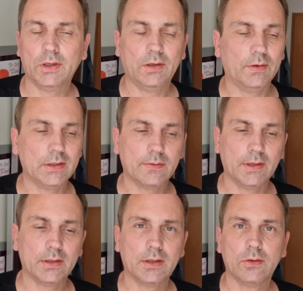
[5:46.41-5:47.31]
Ich weiß zwar,
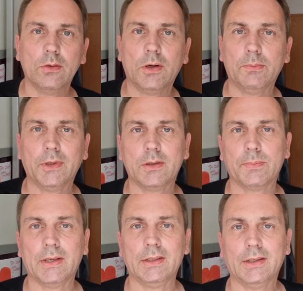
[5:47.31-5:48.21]
dass das überhaupt nichts
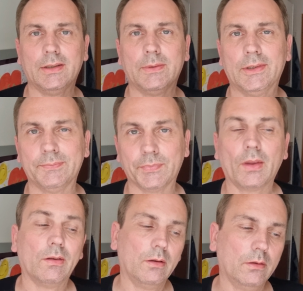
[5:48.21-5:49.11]
bringt, aber
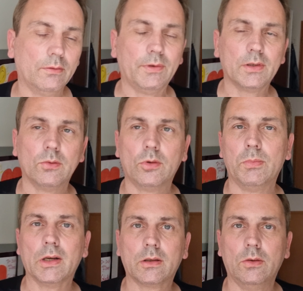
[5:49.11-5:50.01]
Versuch
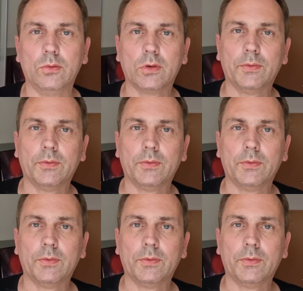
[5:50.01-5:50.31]
macht klug.